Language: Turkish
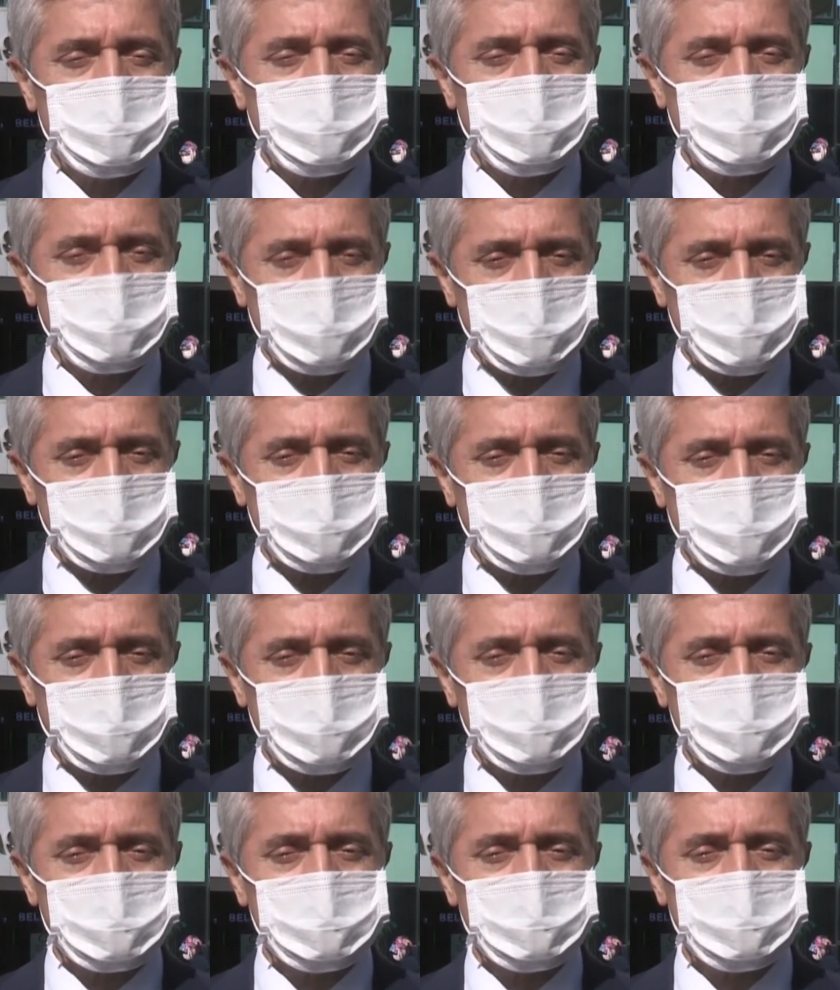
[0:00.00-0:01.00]
engelli
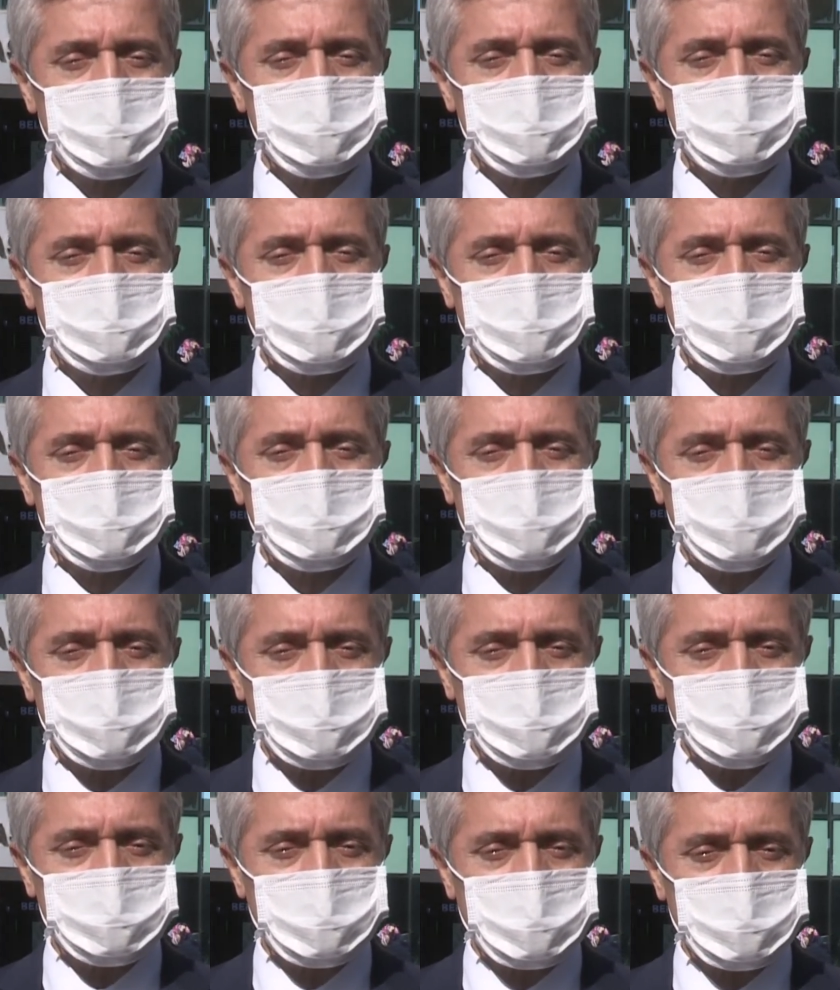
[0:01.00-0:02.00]
kardeşlerimize
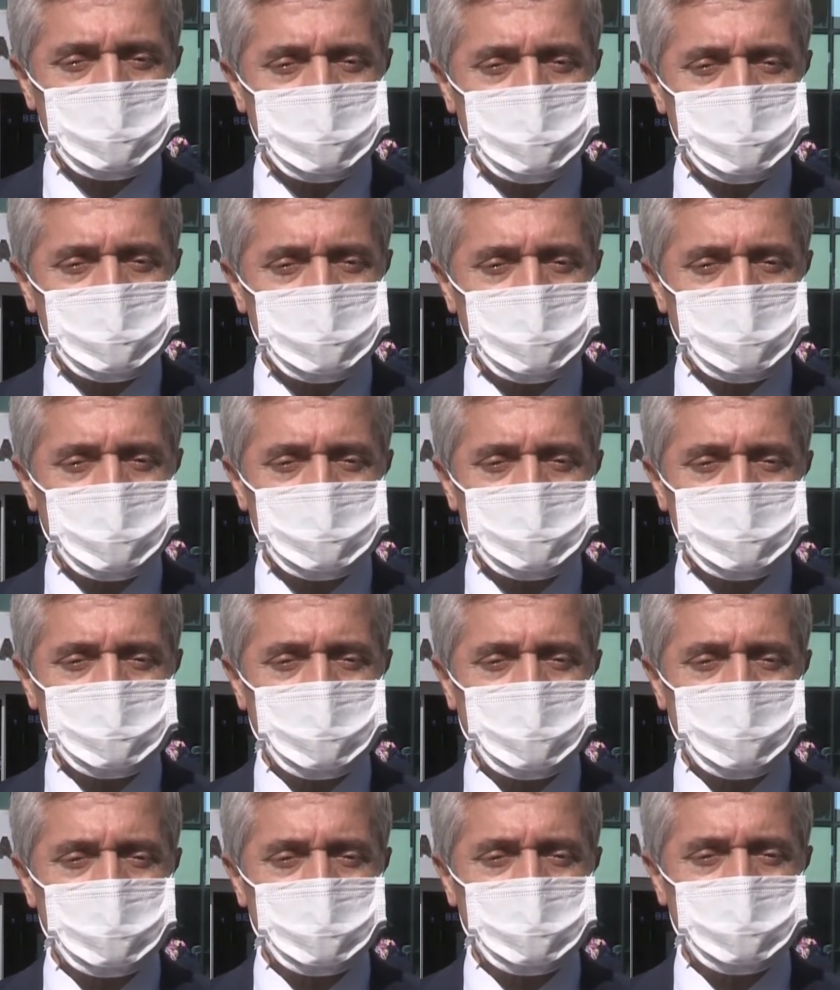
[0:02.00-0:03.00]
solunum destek cihazı
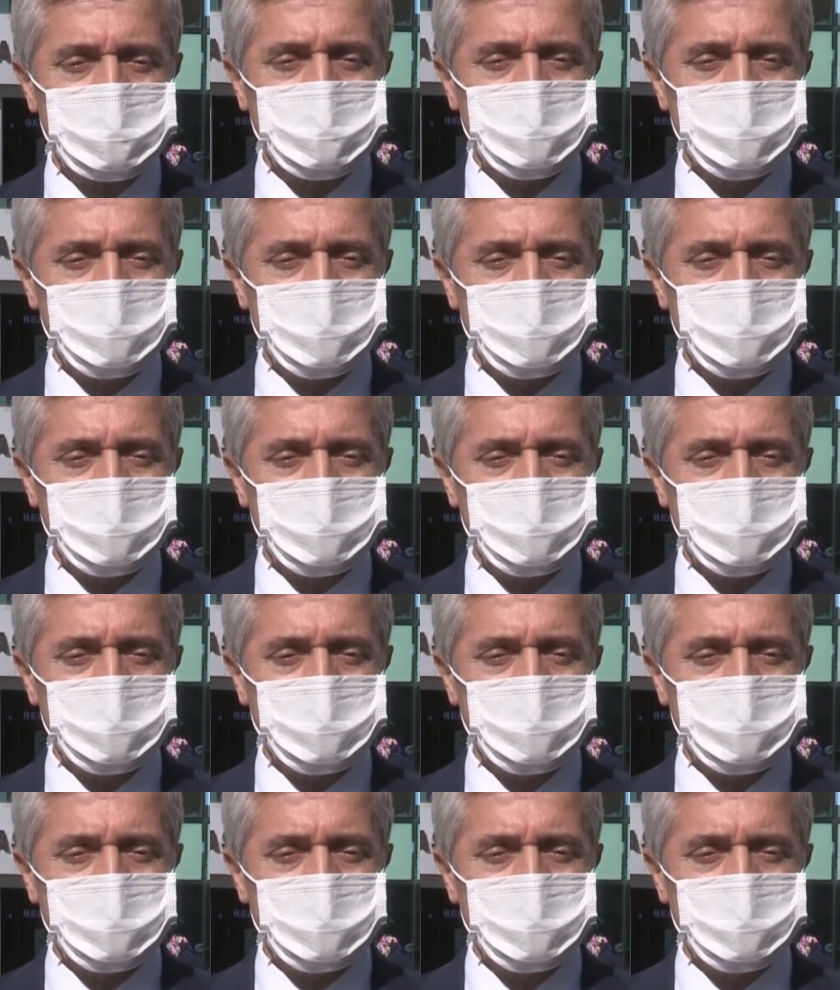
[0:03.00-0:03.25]
verdik.